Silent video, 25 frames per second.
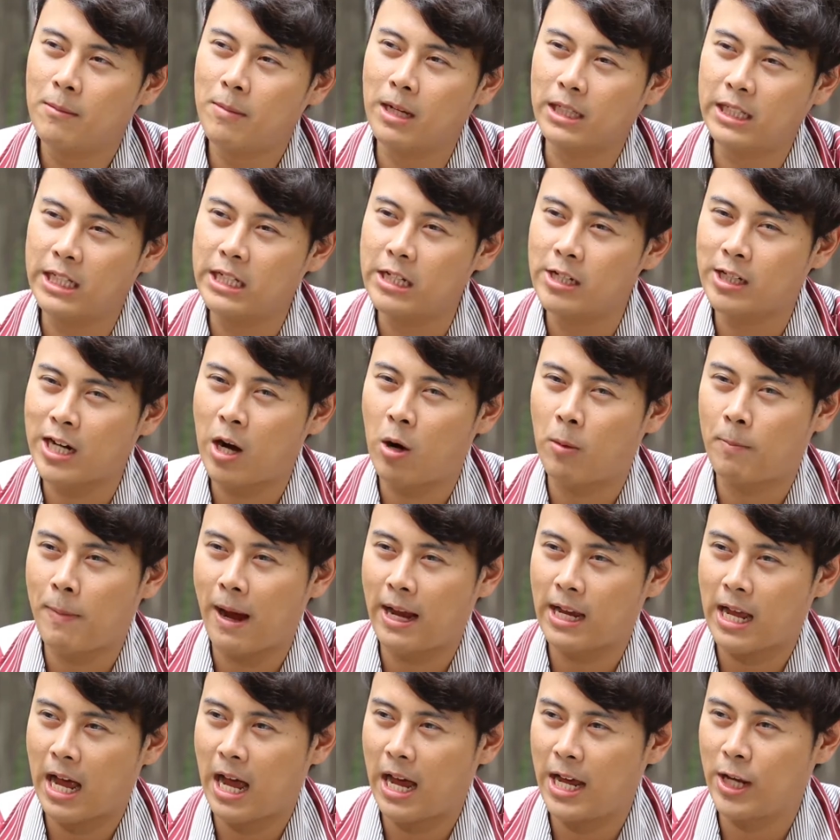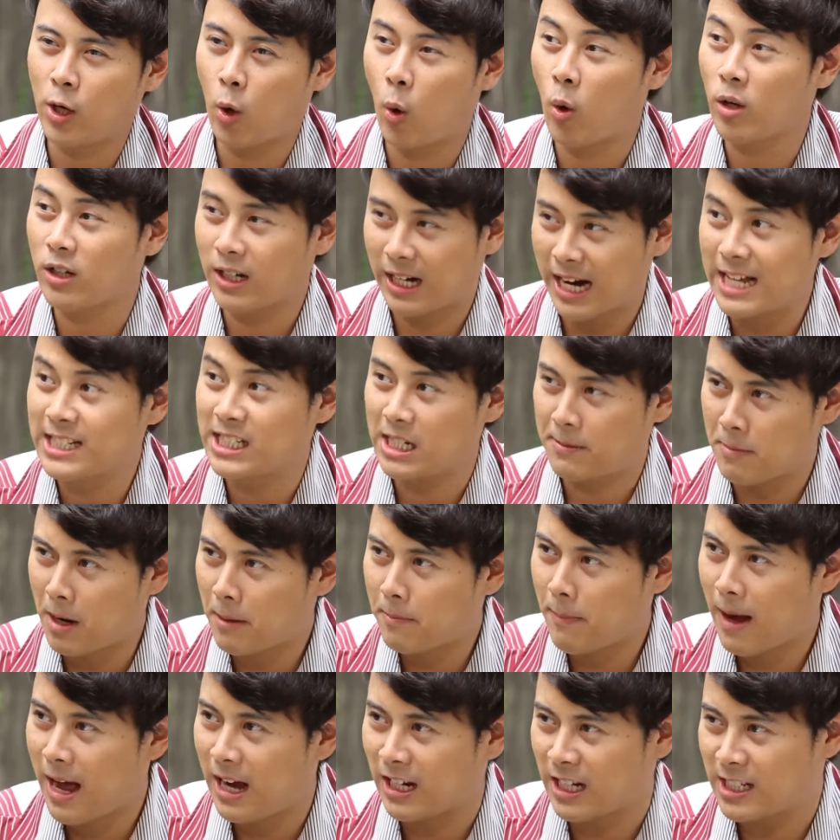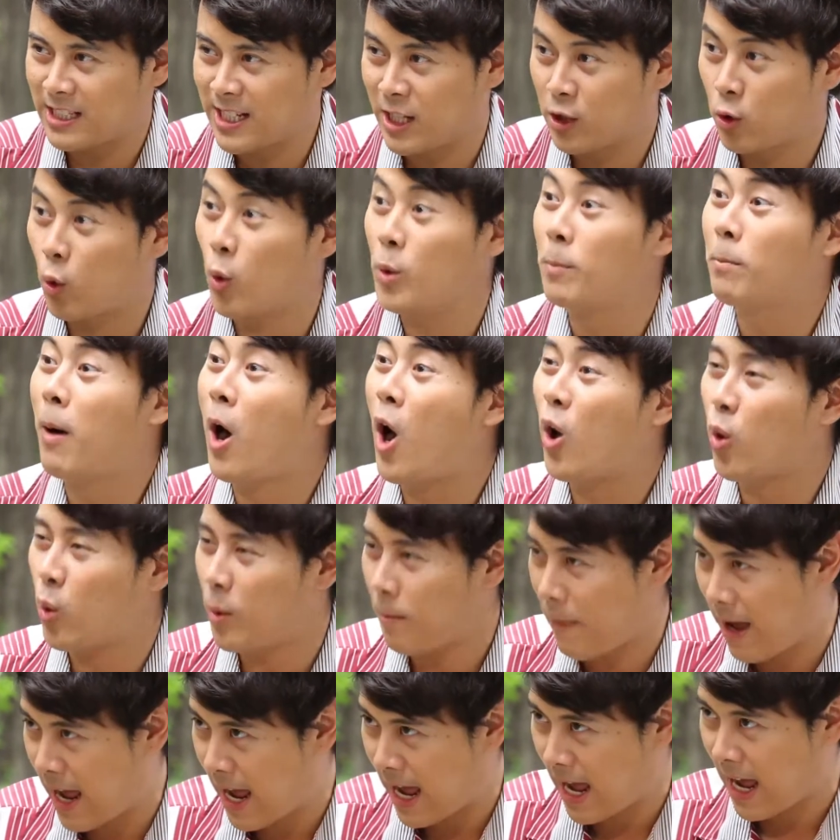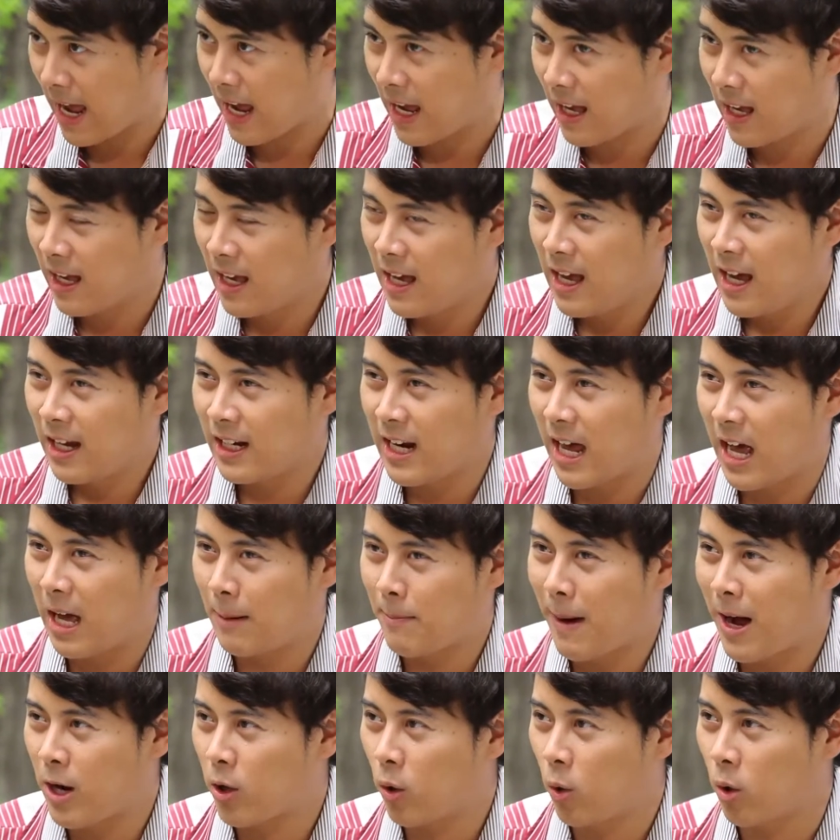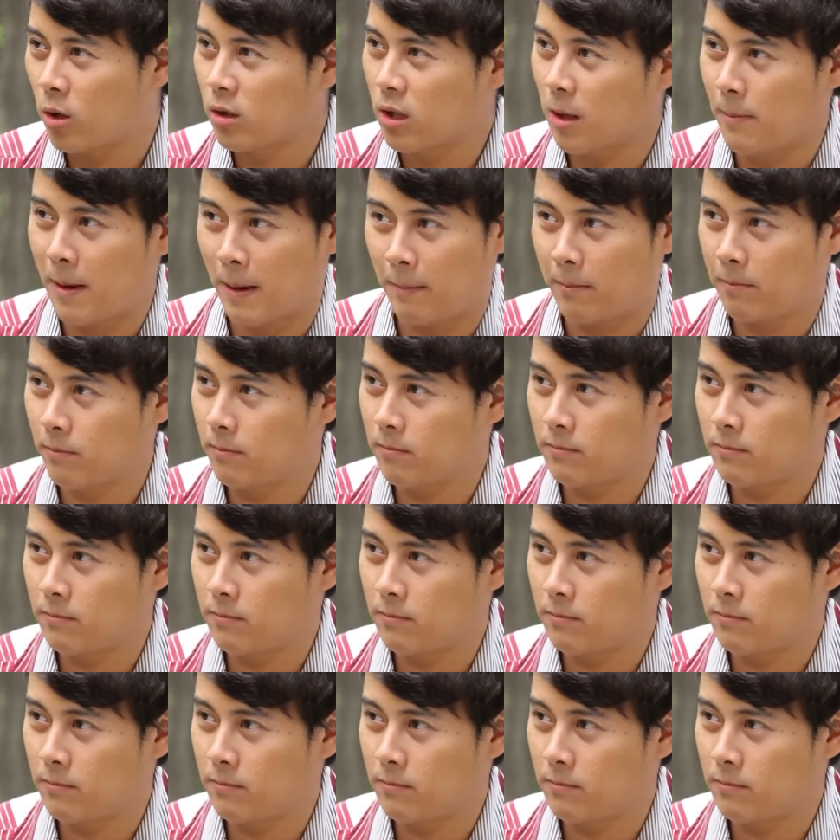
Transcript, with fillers: บางทีเราไปให้คนใกล้ชิดมากๆ อย่างเช่นคุณพ่อคุณแม่นะฮะบางคนก็แบบ